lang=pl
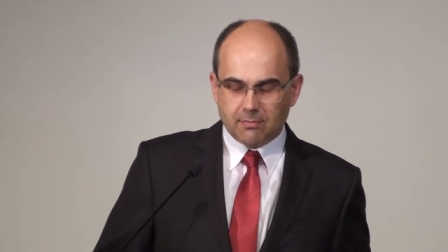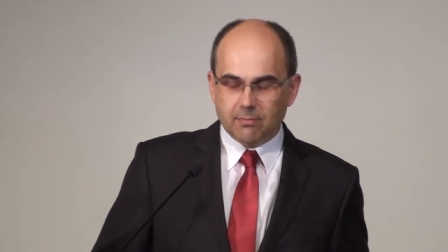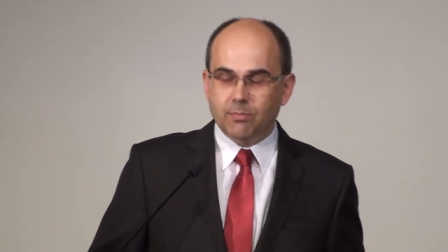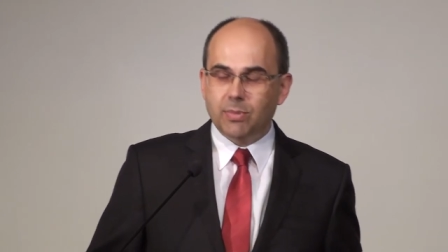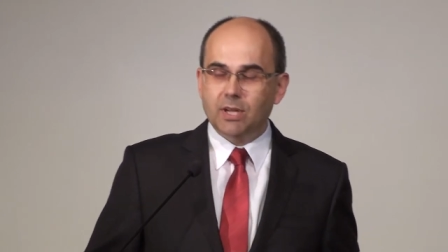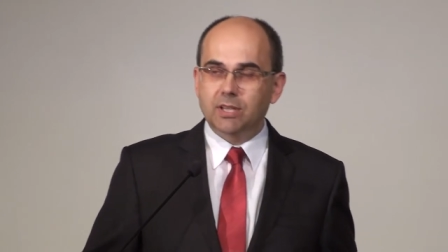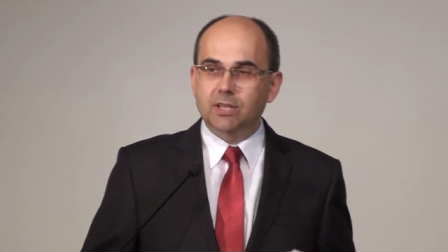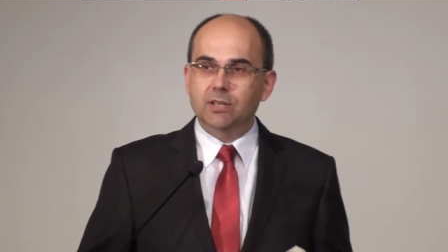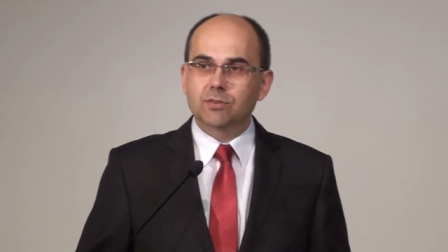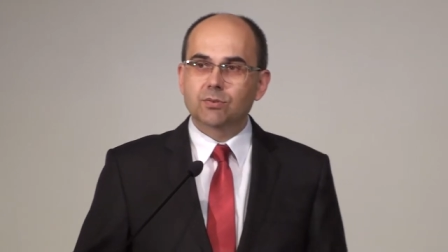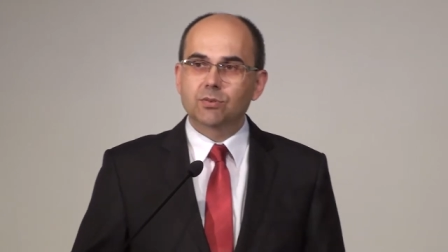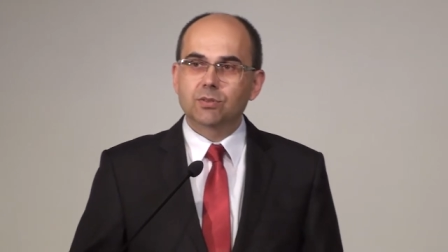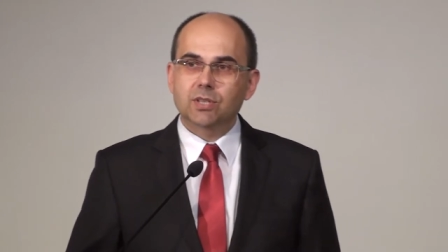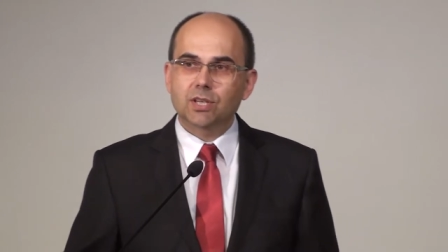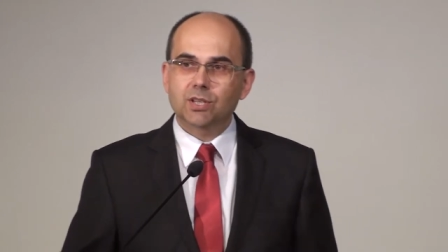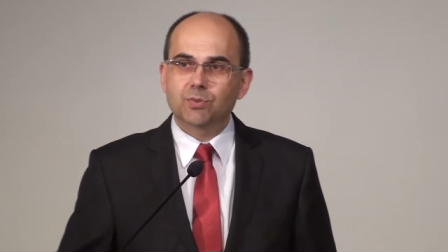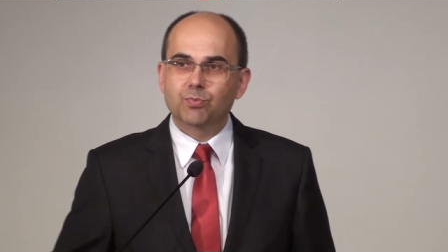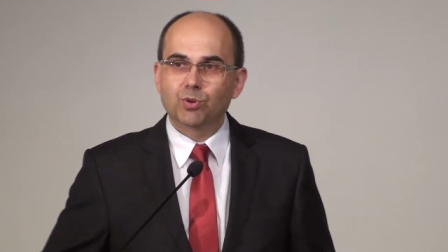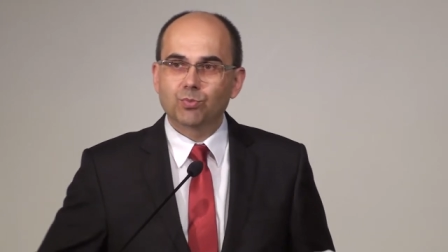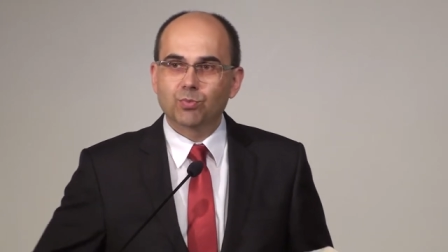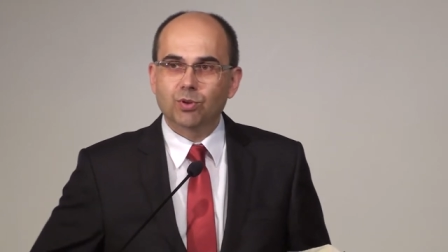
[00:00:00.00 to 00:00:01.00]
Pan Jezus
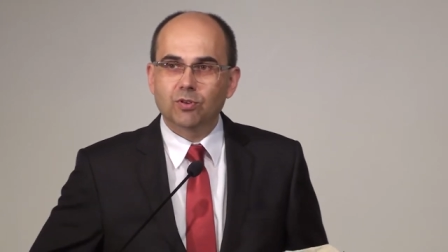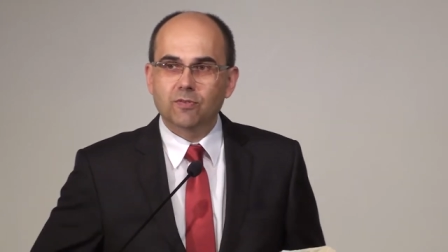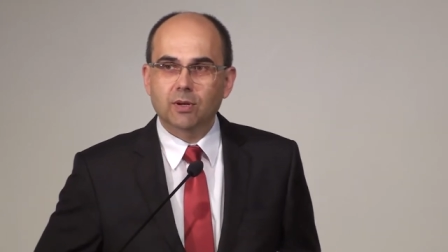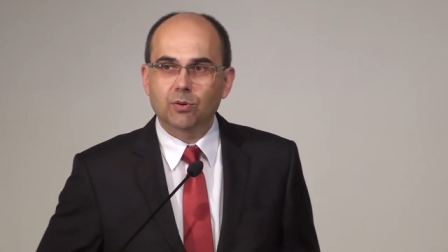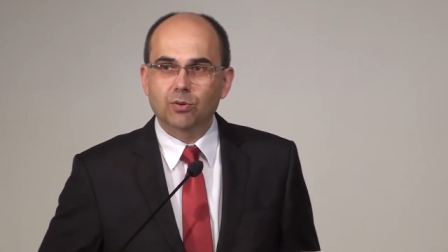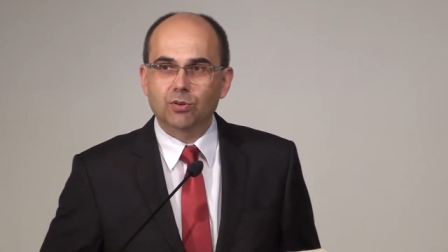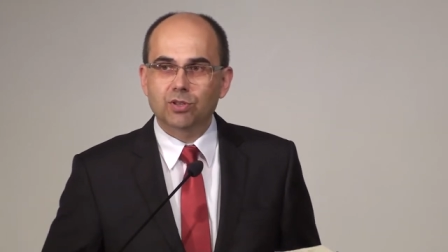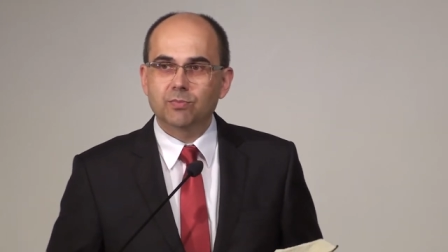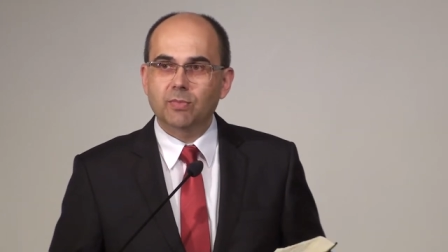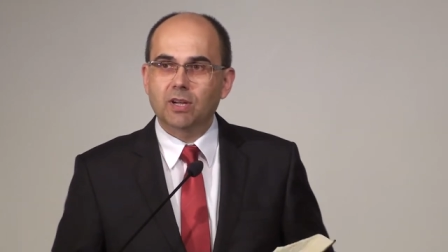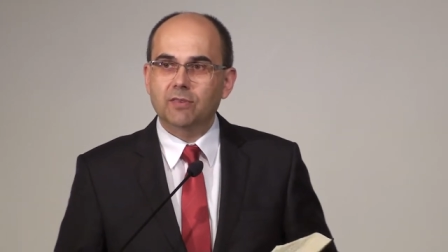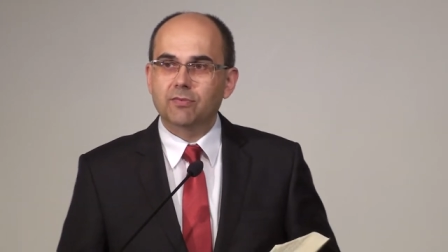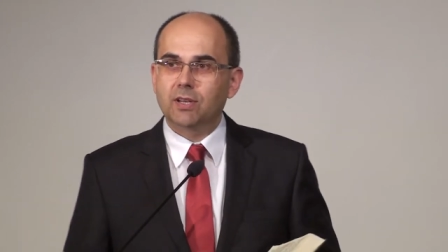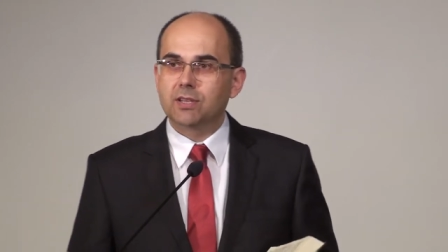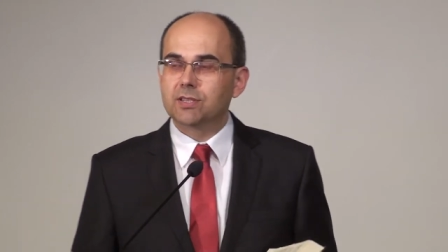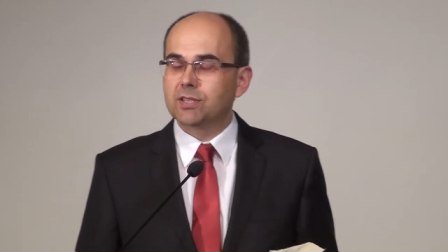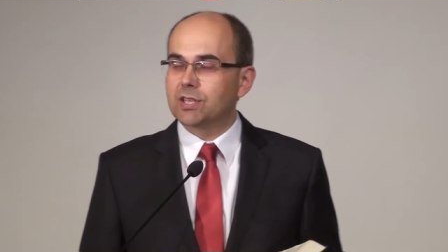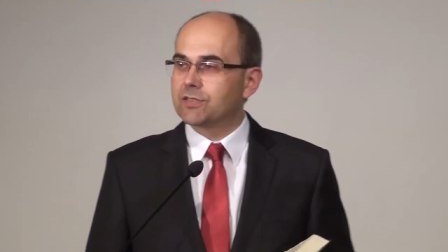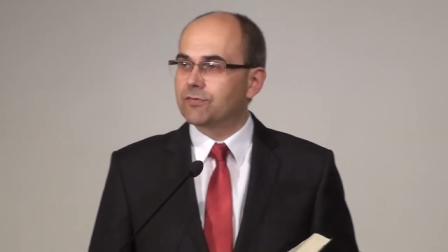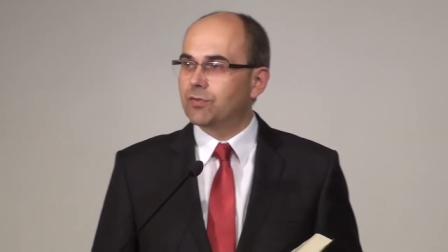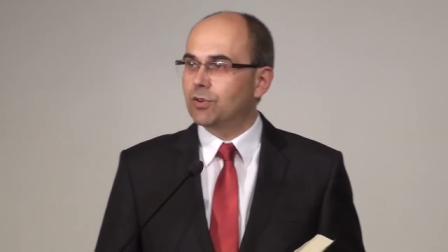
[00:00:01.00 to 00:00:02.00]
też próbował rozmawiać
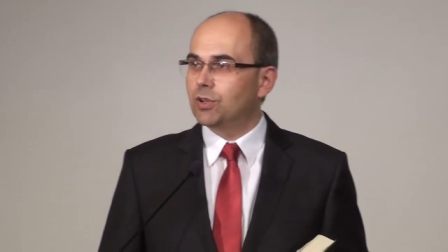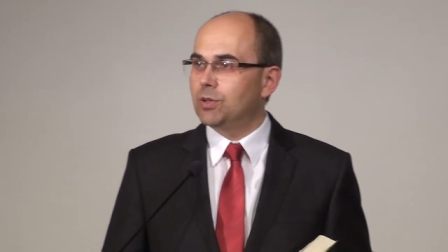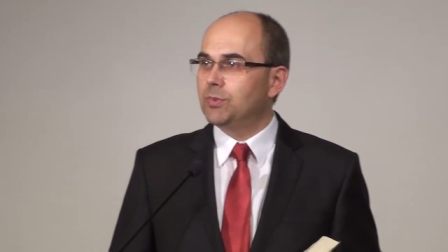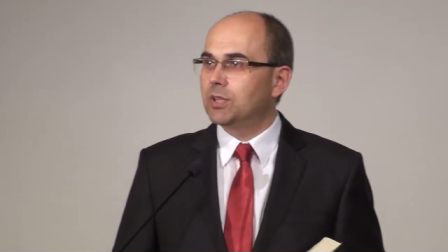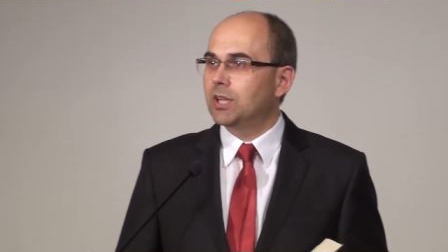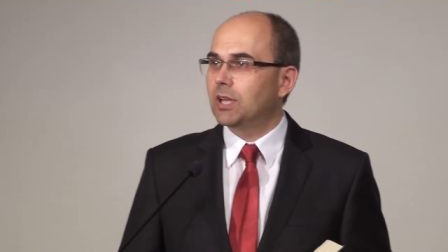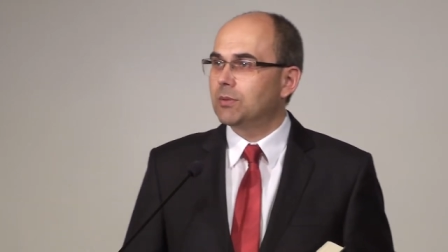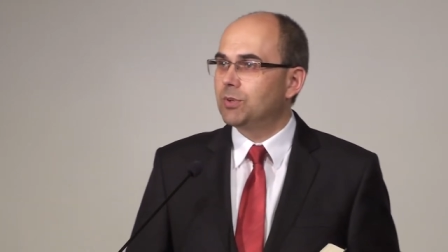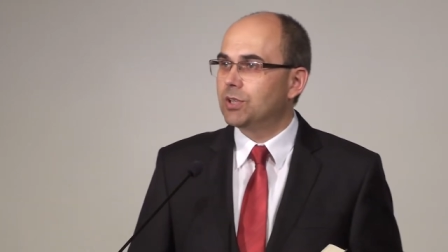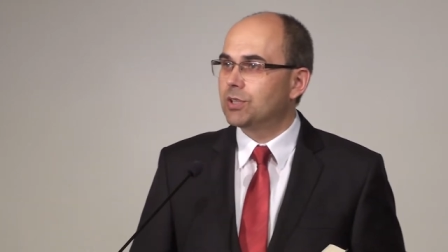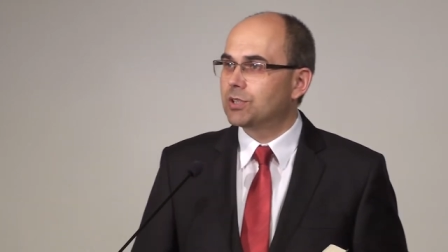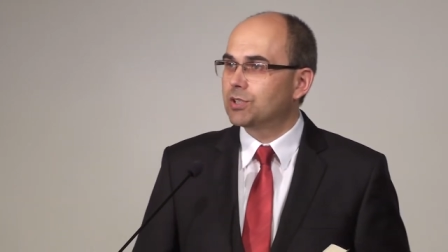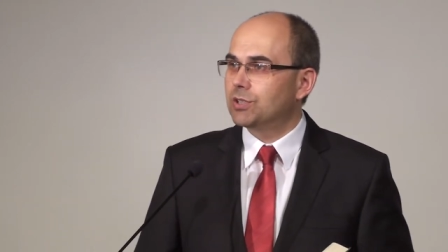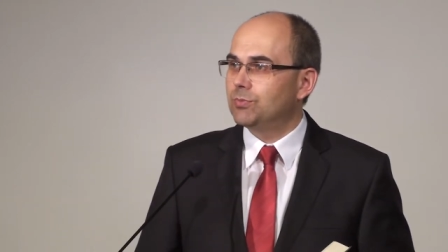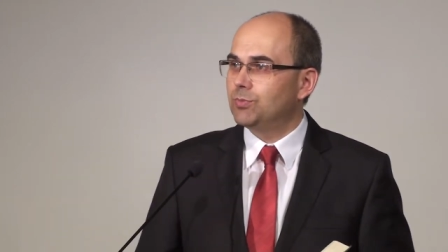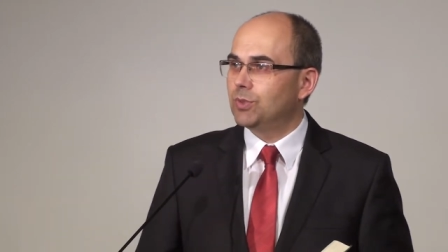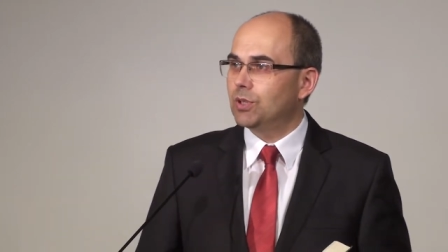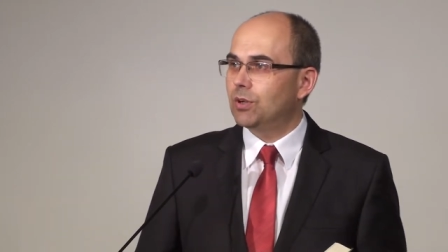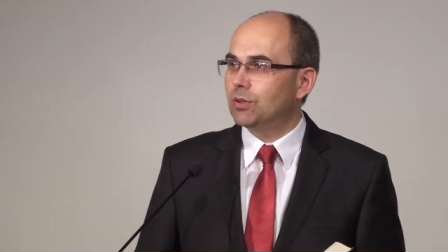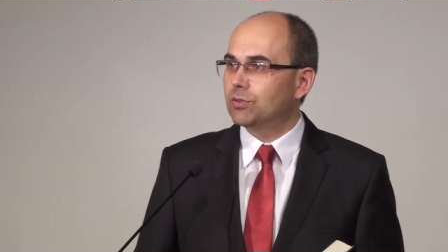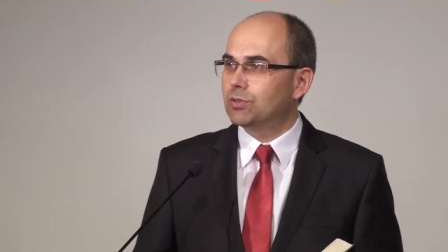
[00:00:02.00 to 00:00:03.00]
ze swoimi
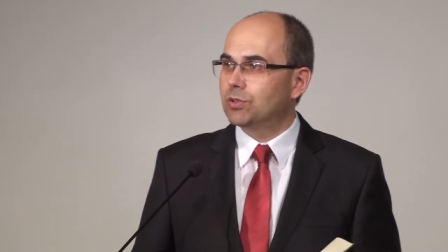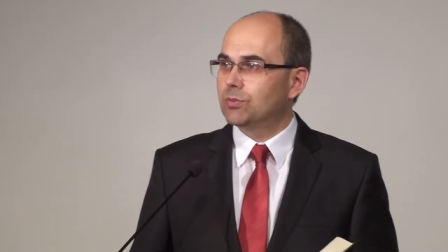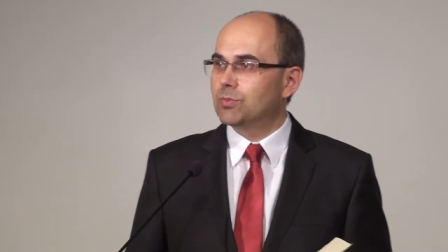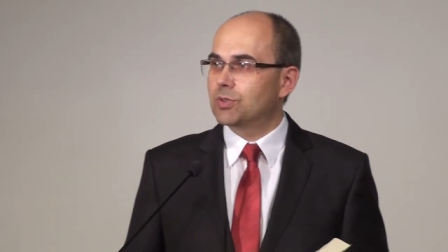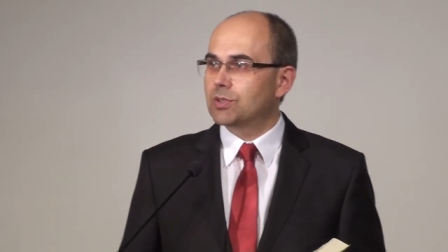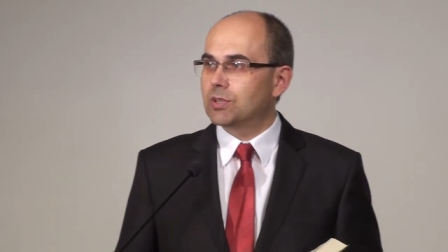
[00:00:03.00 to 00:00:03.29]
najbliższymi o tym,